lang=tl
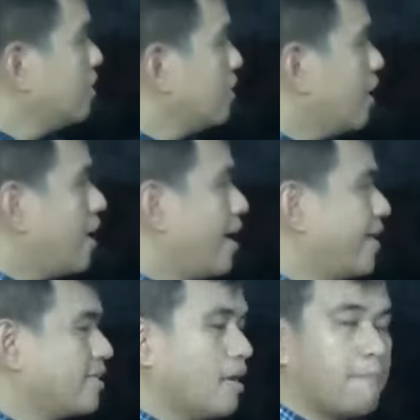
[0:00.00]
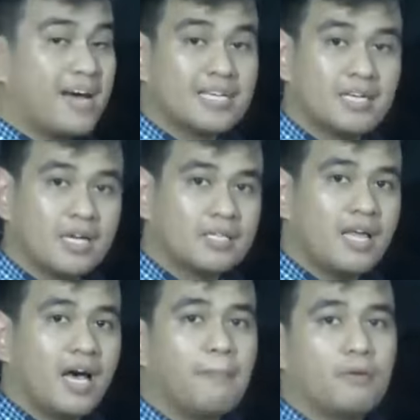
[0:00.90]
At uh, para sa
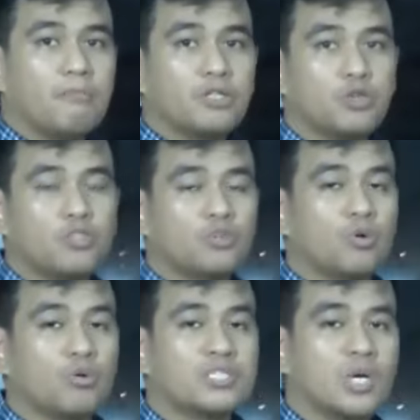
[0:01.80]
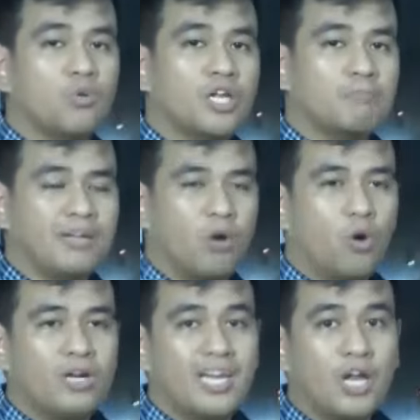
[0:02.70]
karagdagang impormasyon tungkol sa ulat
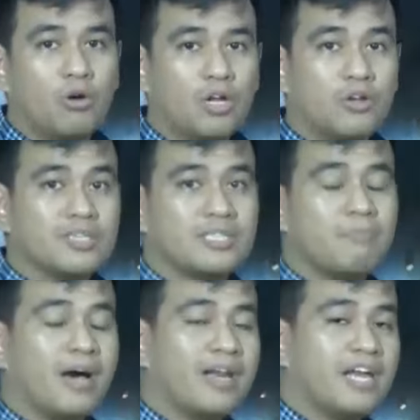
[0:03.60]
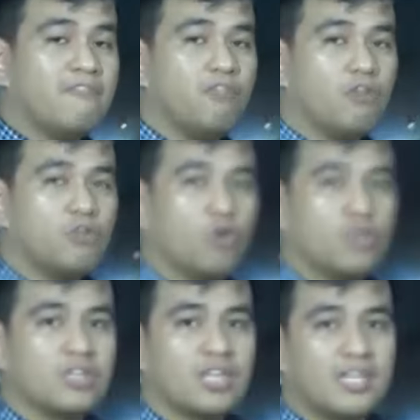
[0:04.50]
panahon, lalong-lalo na sa mga rainfall or
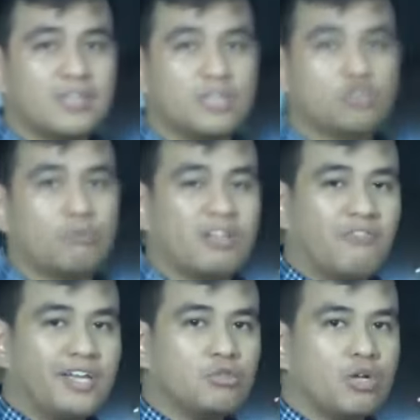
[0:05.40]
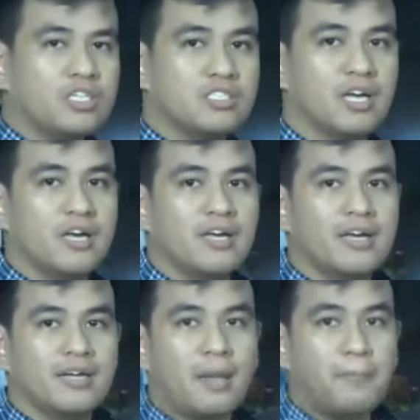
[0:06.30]
thunderstorm advisories
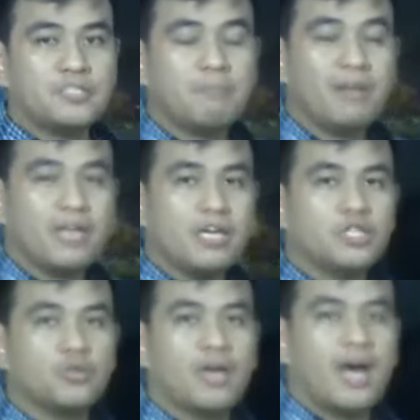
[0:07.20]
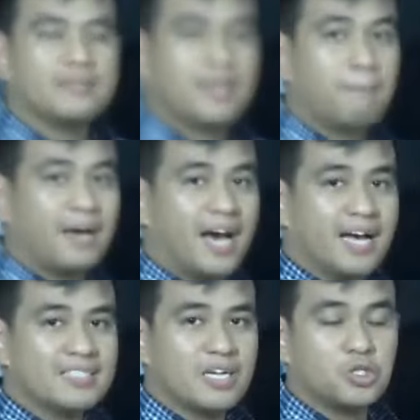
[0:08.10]
na posibleng i-issue ng ating
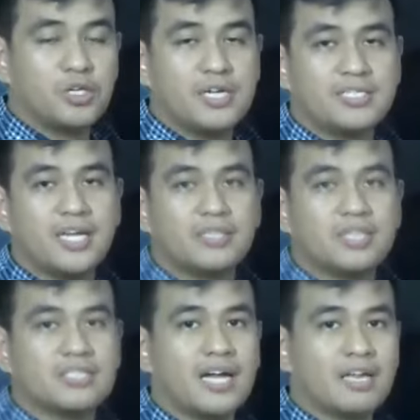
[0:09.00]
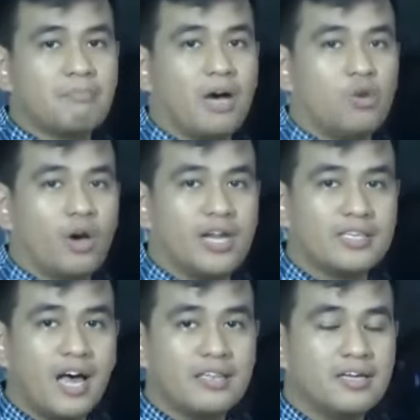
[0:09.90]
Pag-asa Regional Center sa ating mga
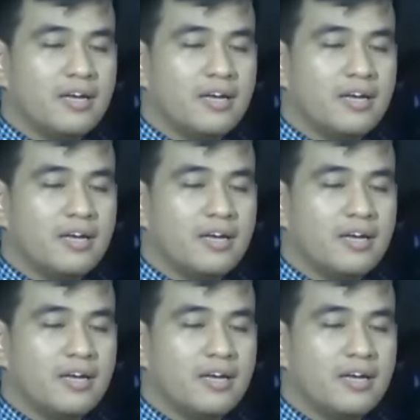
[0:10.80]
lokalidad,